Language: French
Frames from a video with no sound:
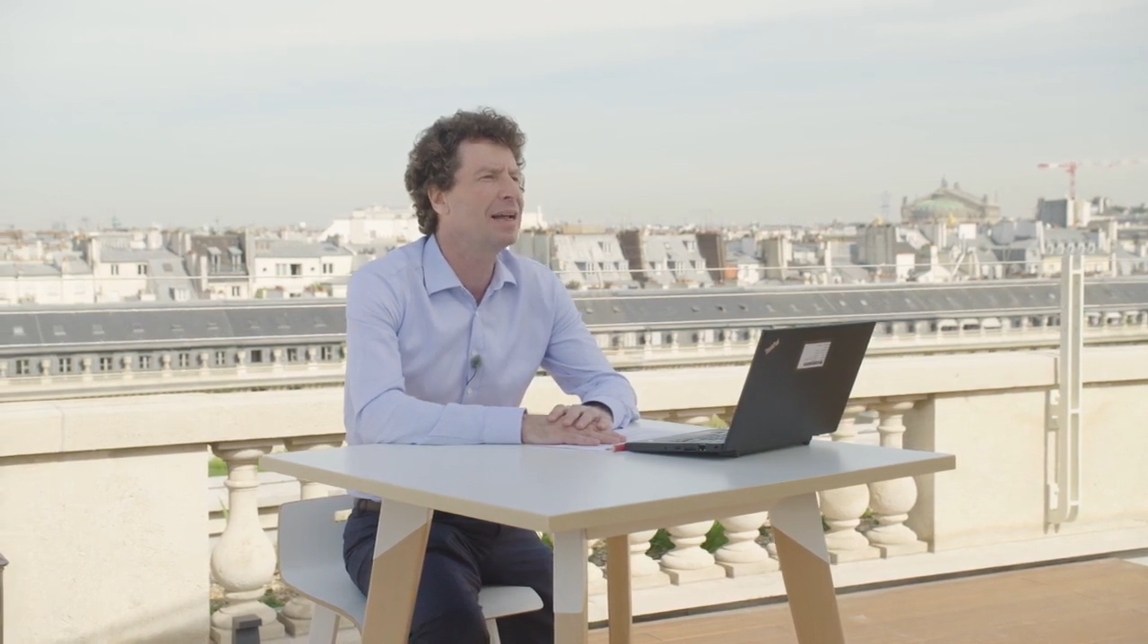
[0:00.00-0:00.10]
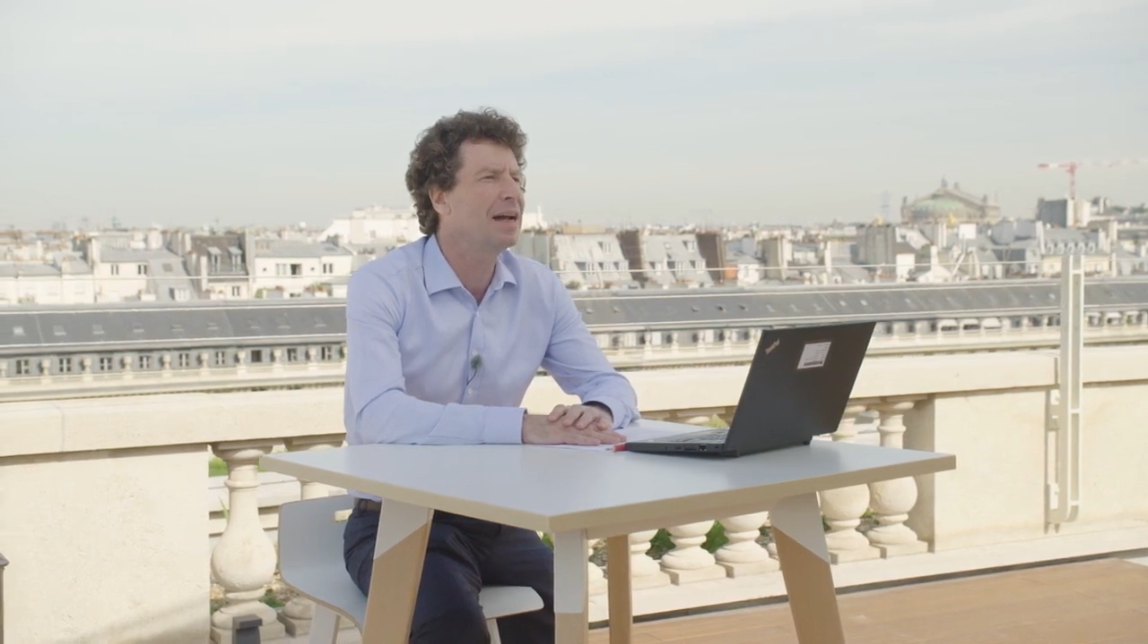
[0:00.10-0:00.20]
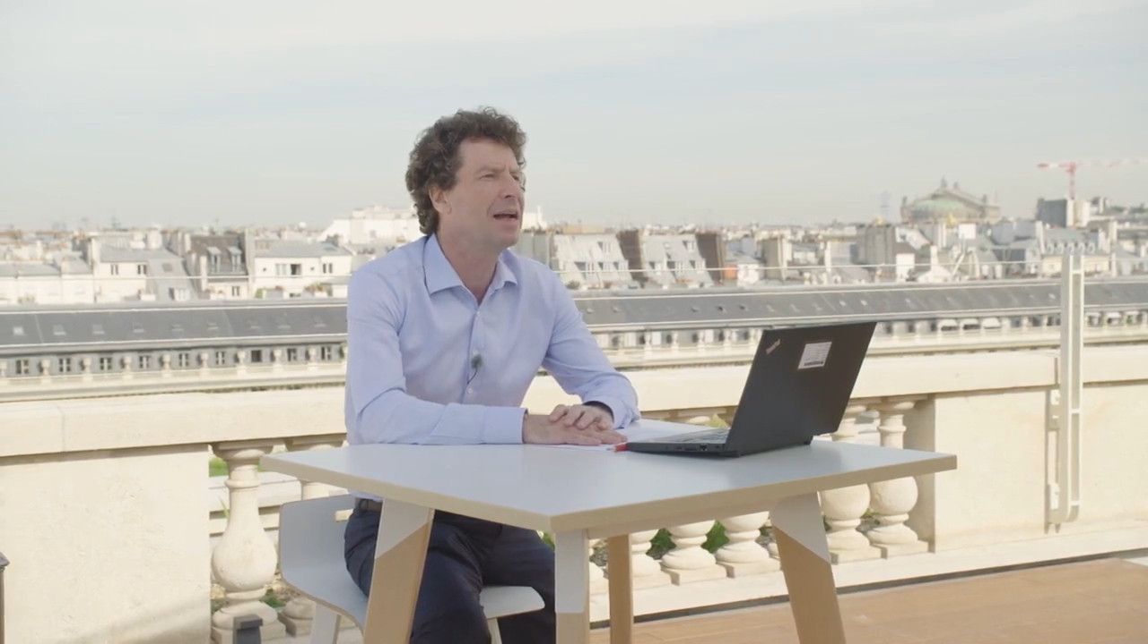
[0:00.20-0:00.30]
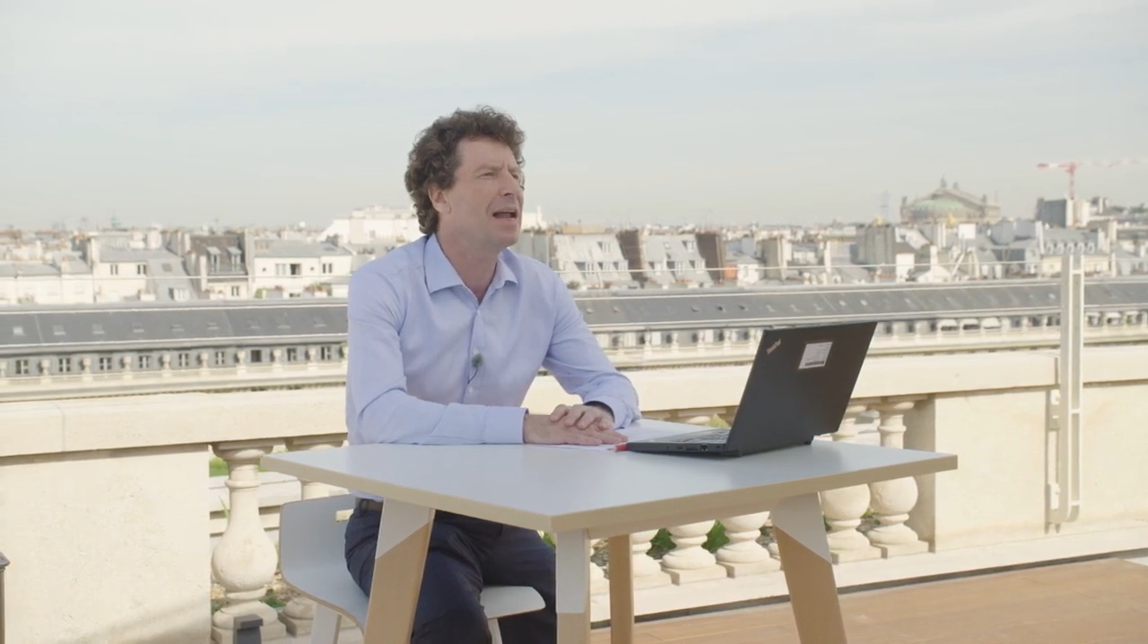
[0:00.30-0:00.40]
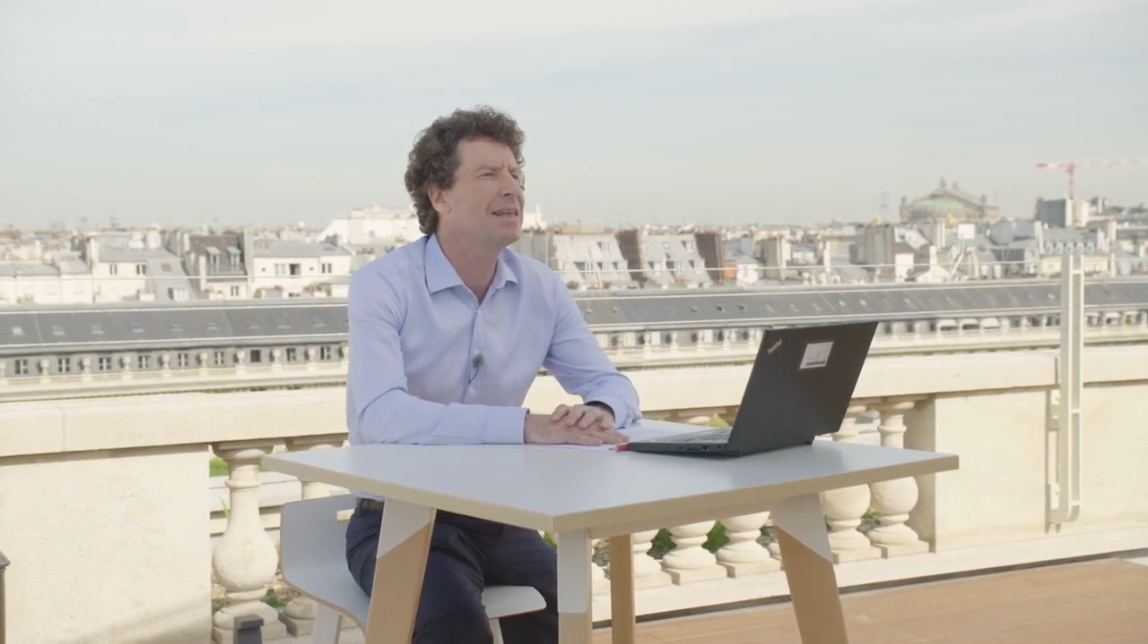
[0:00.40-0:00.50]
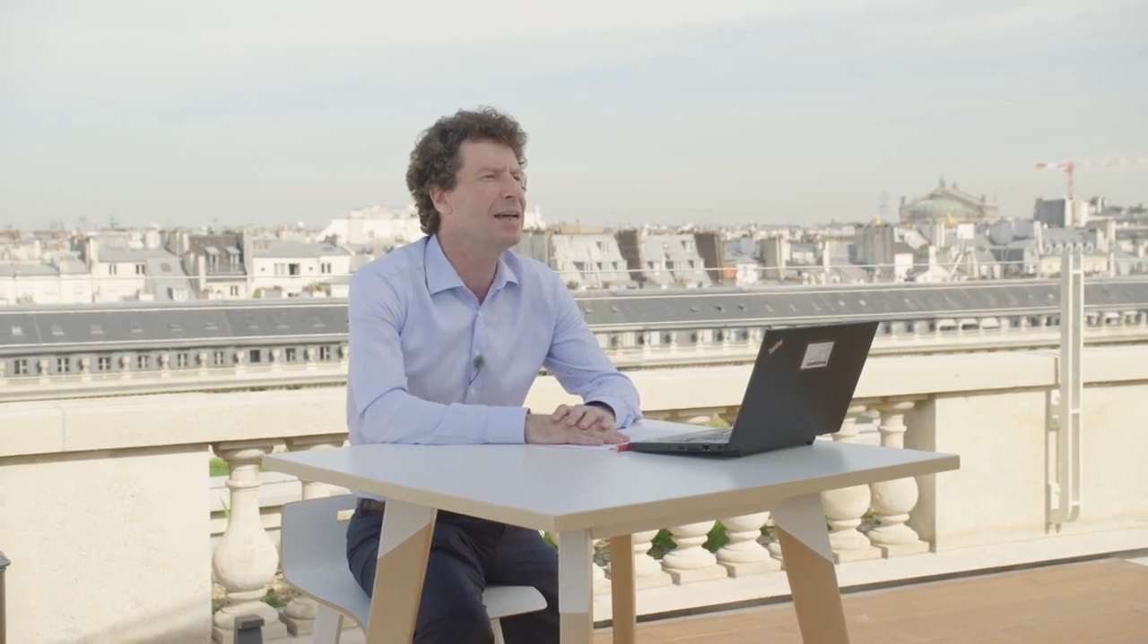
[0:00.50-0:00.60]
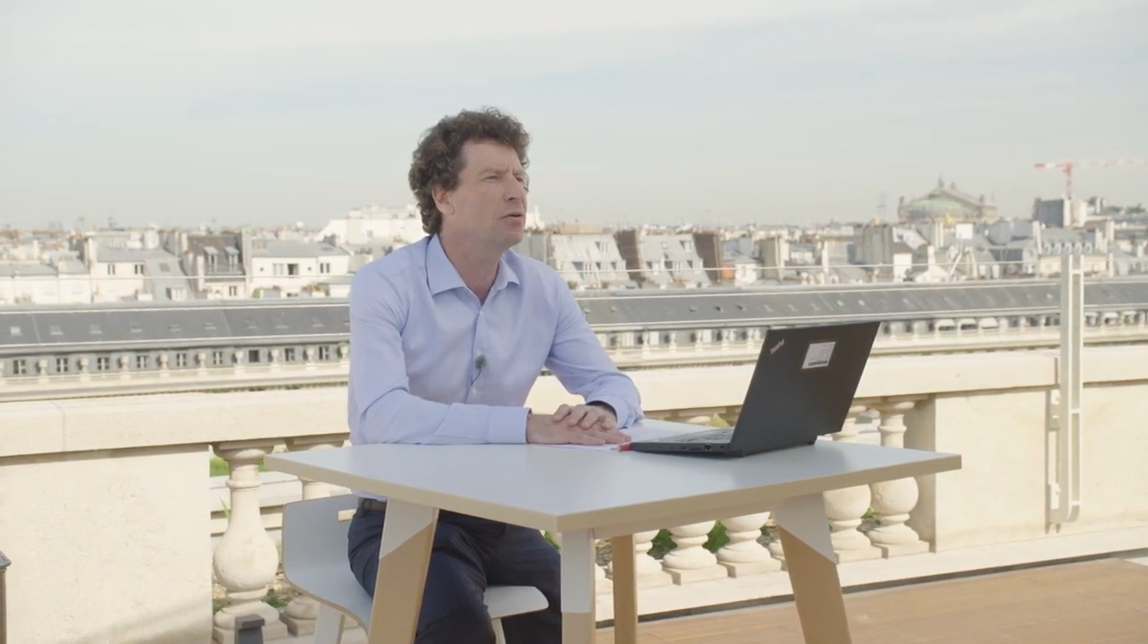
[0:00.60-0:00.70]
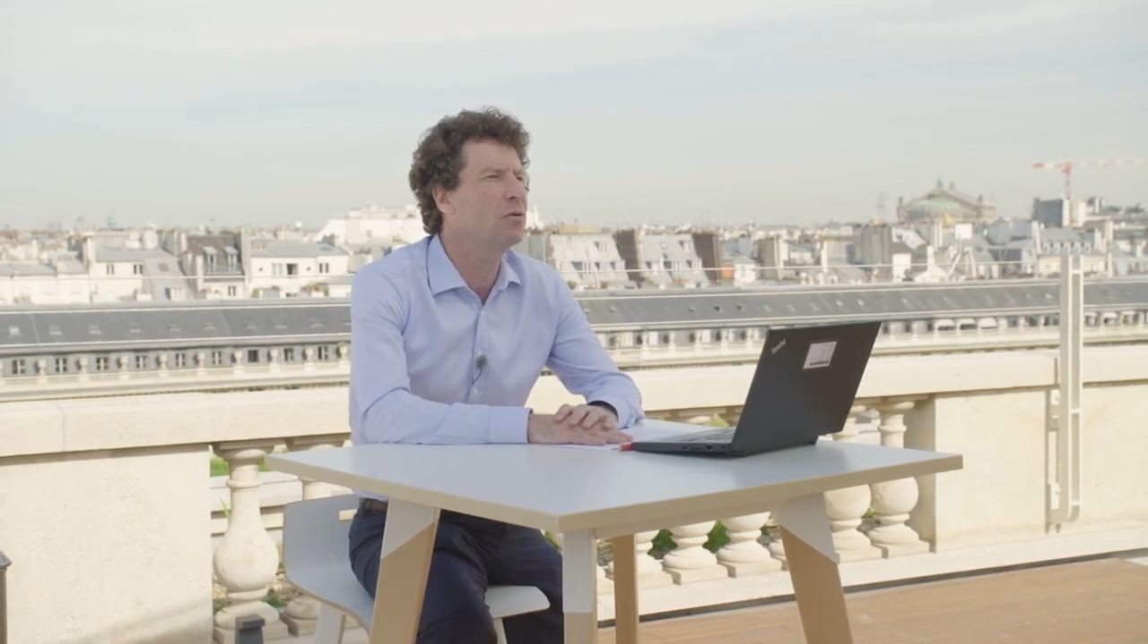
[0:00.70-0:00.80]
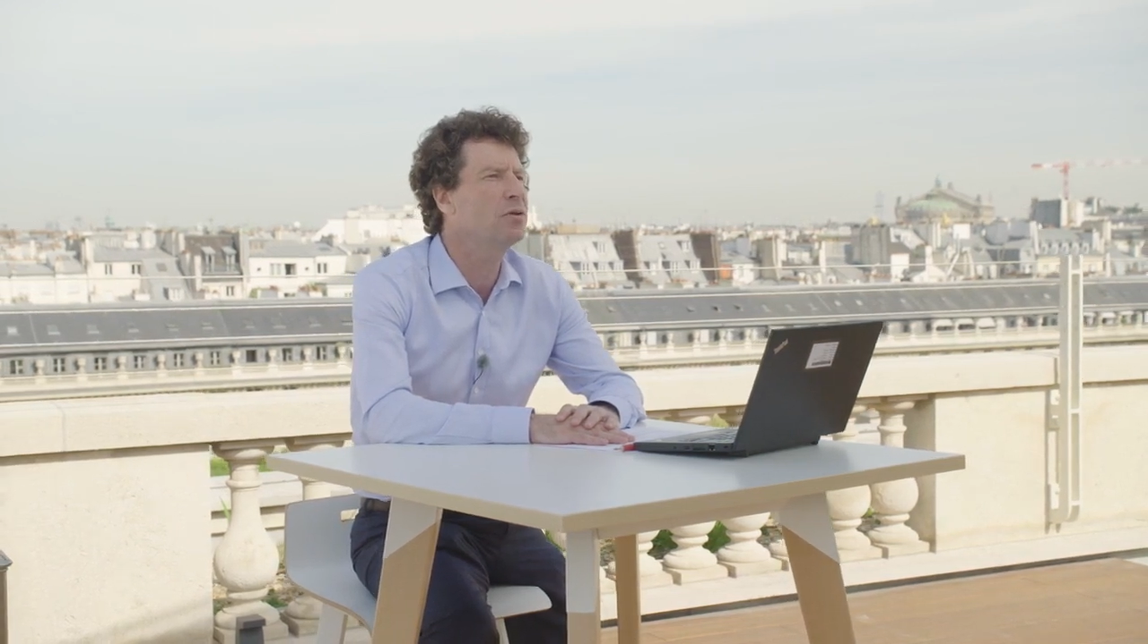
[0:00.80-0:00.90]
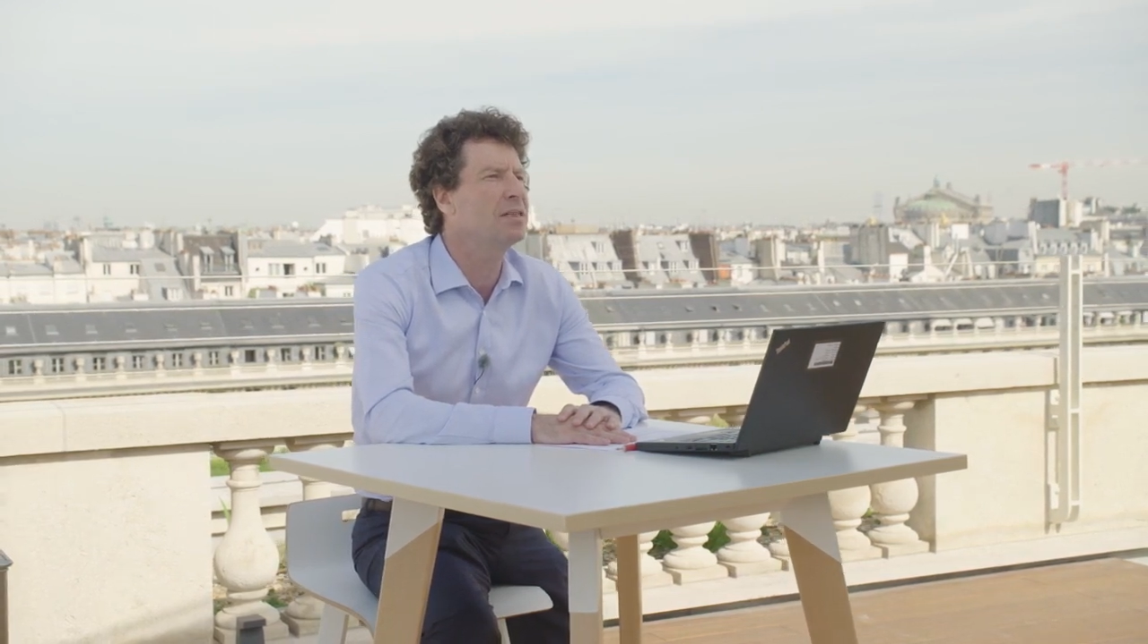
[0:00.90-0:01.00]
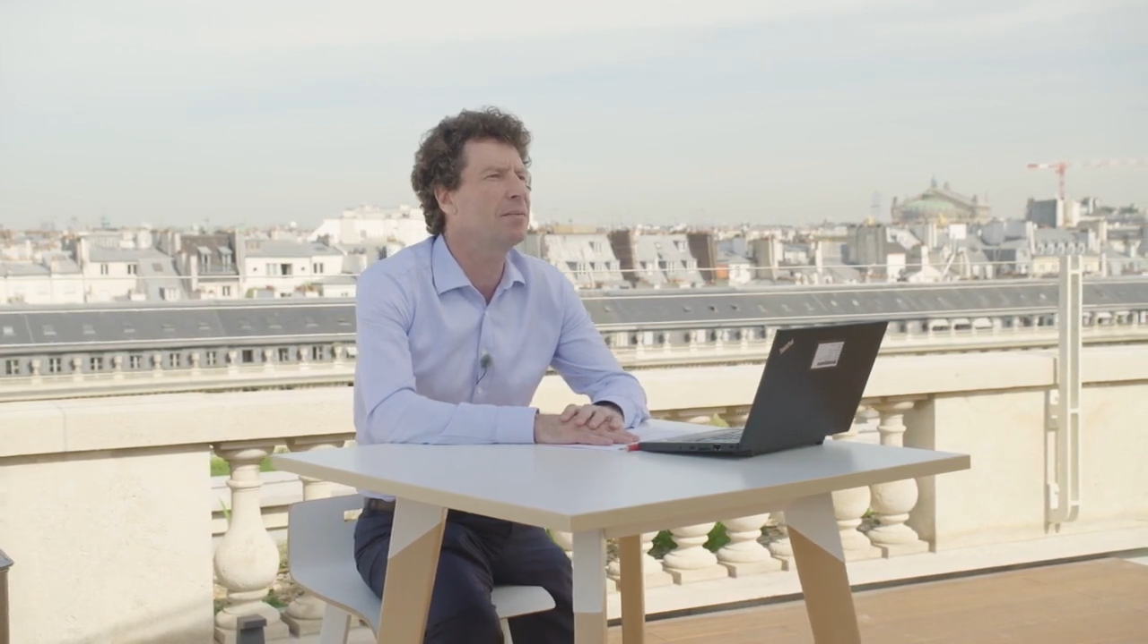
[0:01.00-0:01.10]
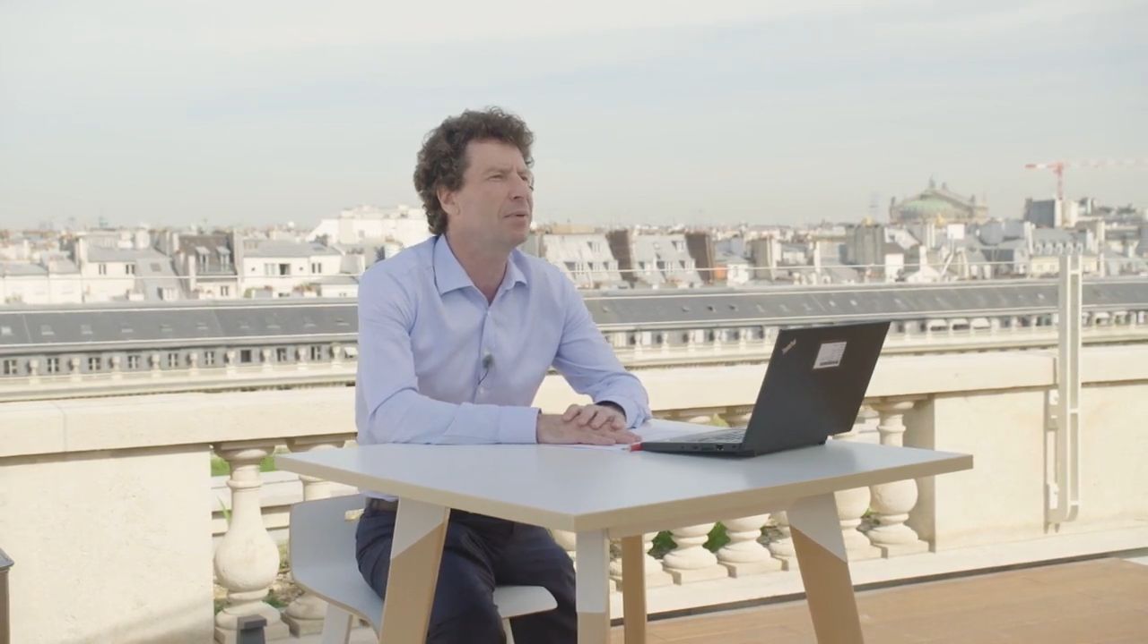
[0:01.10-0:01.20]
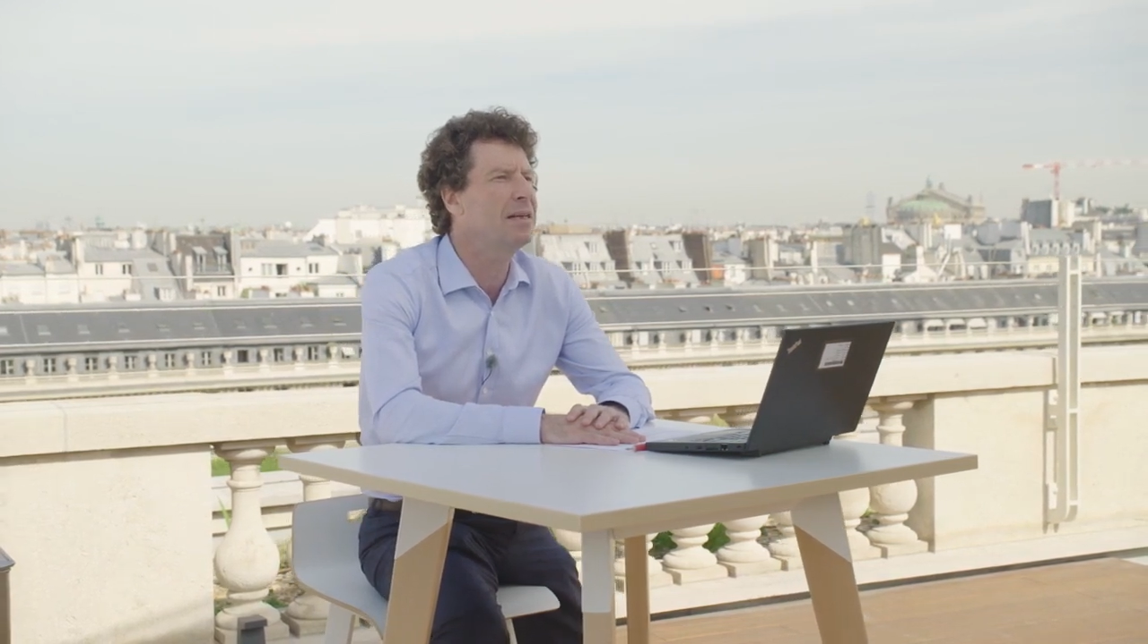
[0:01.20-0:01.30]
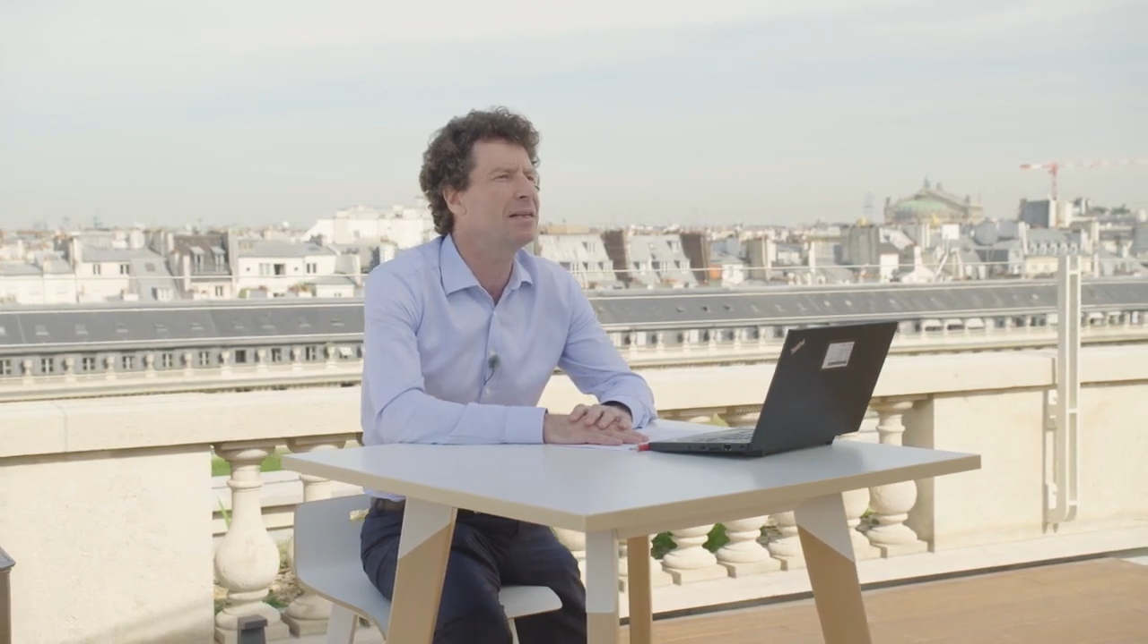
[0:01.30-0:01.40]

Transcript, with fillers: malgré la nette hausse des